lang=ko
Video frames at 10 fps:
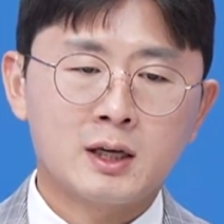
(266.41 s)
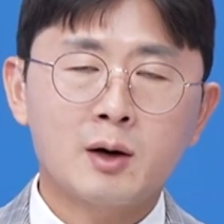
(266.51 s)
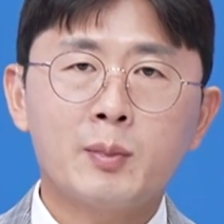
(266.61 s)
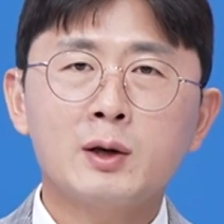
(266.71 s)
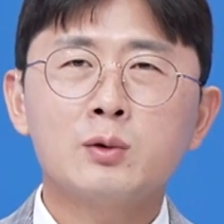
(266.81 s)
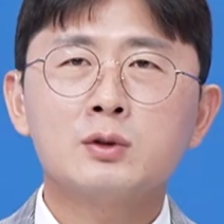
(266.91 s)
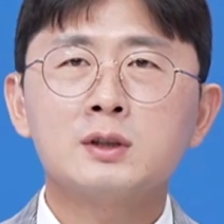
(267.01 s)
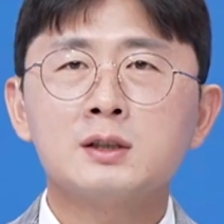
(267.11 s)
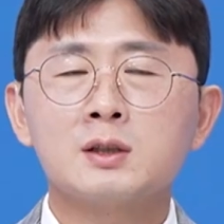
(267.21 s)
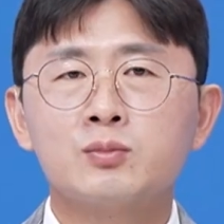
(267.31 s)
제약
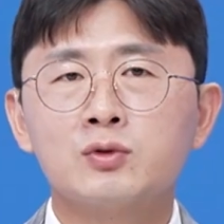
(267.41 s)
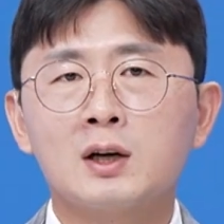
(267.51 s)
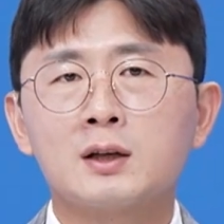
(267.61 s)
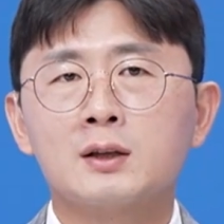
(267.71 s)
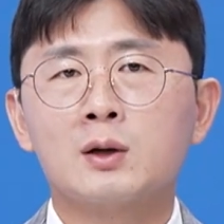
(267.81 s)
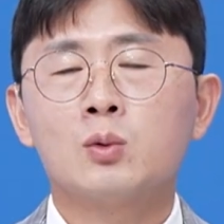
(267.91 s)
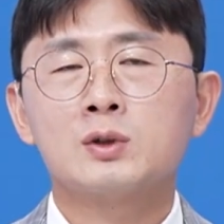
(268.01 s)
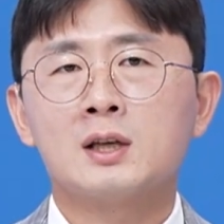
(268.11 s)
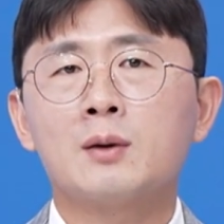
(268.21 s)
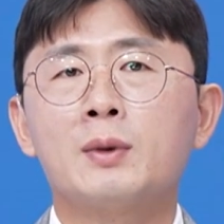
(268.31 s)
바이오들이 이제 부각이
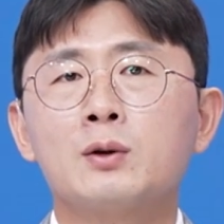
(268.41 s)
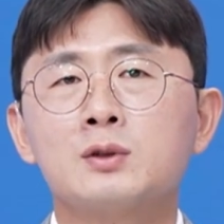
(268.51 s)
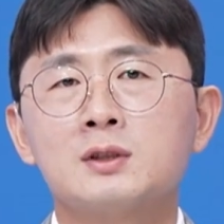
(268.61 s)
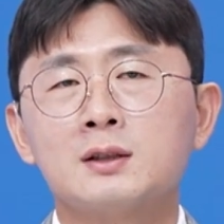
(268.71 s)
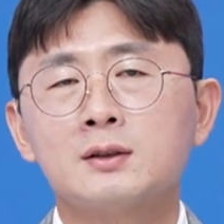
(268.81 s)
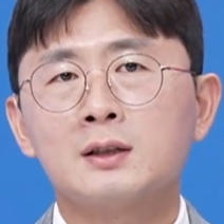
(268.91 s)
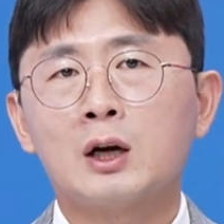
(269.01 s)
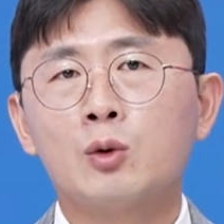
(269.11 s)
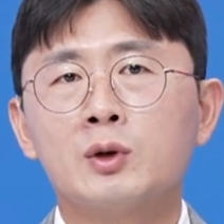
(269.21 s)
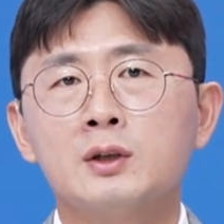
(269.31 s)
되고 제약 바이오 시장들이
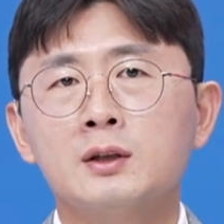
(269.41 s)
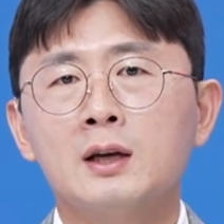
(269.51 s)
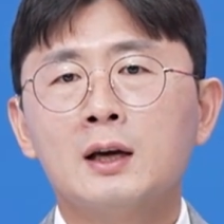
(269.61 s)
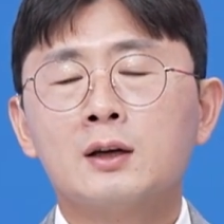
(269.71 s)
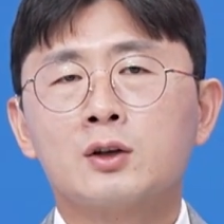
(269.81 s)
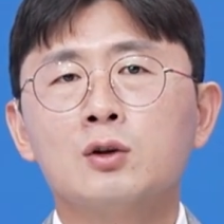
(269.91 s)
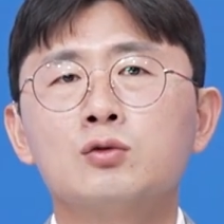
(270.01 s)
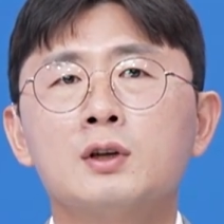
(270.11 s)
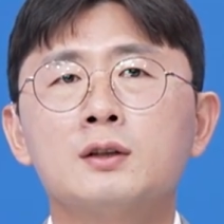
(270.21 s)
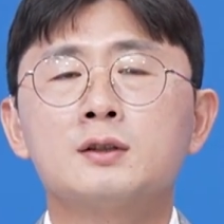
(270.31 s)
나오면은
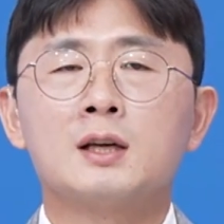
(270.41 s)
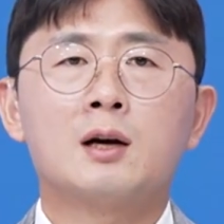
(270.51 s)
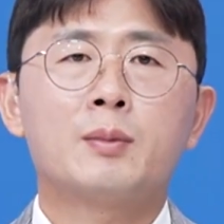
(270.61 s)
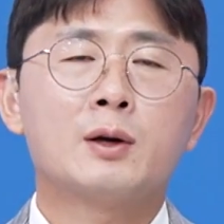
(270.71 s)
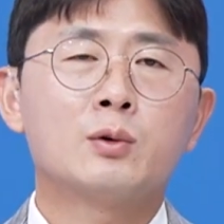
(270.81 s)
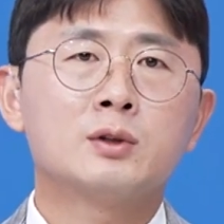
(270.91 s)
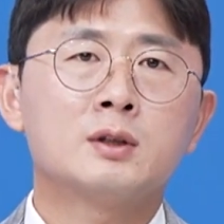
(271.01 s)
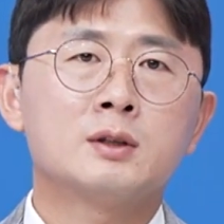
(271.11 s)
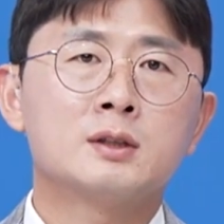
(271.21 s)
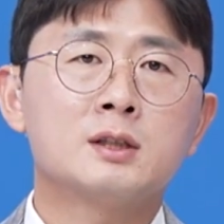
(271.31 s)
결국에는 제약
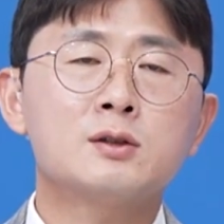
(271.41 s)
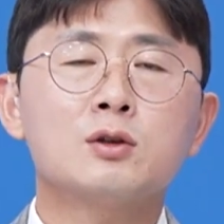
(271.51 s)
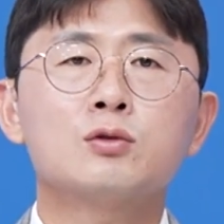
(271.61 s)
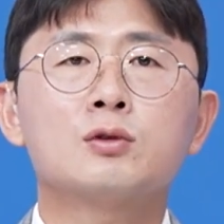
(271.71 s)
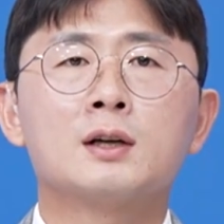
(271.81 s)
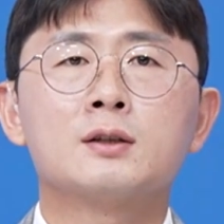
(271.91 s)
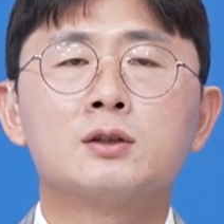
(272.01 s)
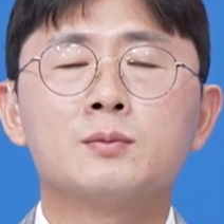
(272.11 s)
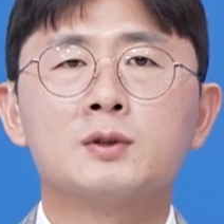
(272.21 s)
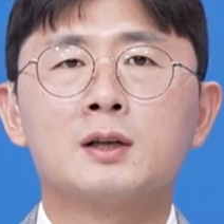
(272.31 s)
바이오는 실적으로 가는
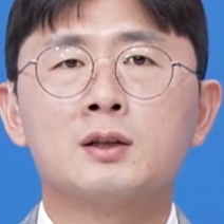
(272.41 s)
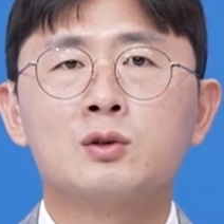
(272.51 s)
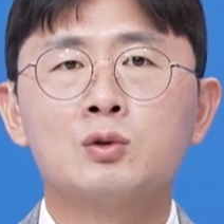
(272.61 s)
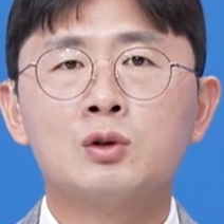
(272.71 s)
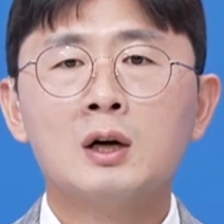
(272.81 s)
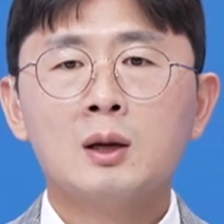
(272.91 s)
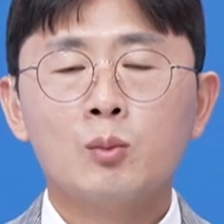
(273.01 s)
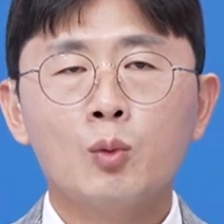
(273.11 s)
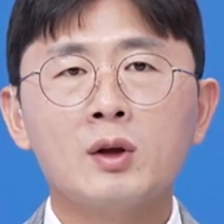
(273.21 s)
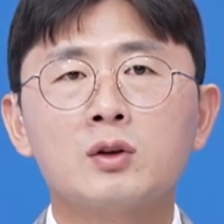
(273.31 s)
기업들이 아니고
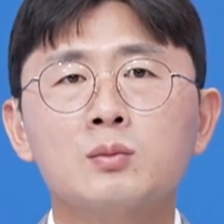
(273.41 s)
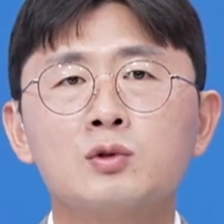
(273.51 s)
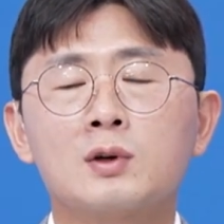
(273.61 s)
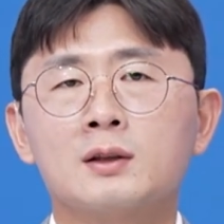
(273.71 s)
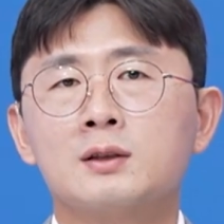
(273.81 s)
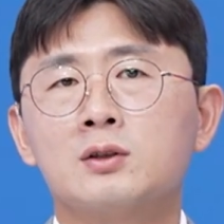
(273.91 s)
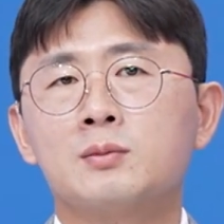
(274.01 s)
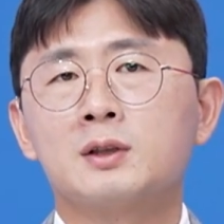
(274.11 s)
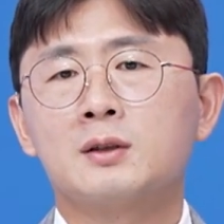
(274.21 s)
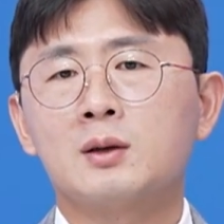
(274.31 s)
모멘텀으로 가는
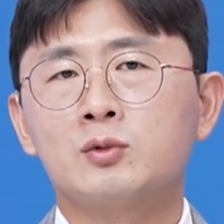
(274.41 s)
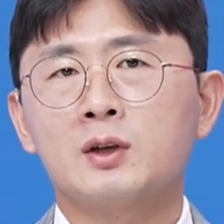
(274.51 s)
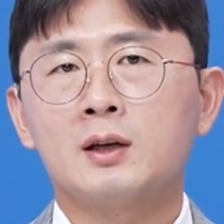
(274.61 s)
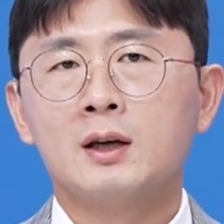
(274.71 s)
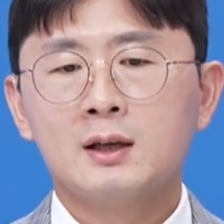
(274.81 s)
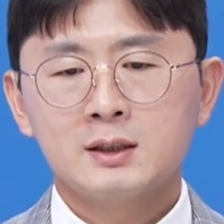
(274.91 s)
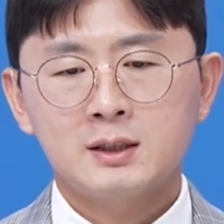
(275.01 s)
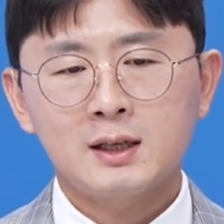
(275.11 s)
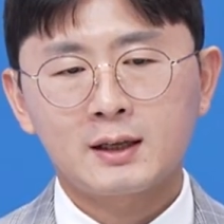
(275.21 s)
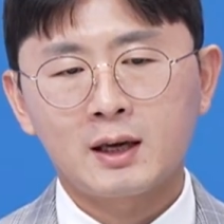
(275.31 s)
기업이기 때문에
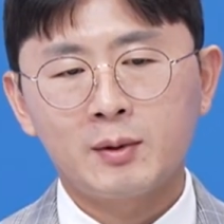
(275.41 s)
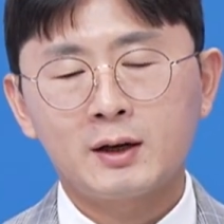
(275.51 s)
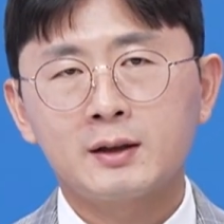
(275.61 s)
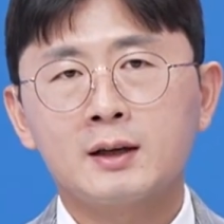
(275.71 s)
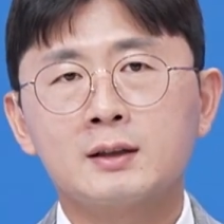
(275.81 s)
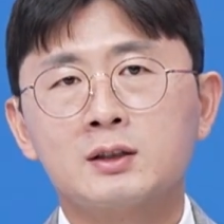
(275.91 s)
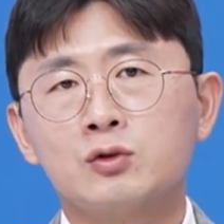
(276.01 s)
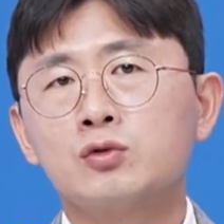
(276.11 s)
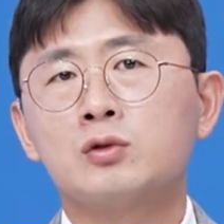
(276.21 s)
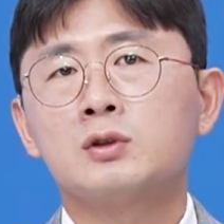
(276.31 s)
신약 개발에 대한
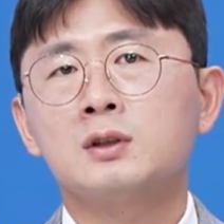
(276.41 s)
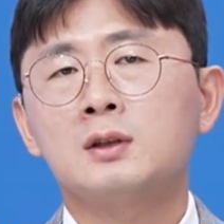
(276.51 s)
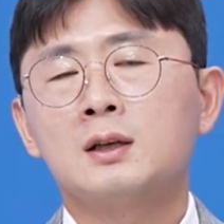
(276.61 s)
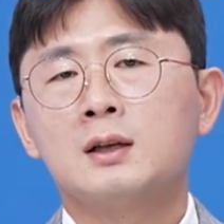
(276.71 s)
기술들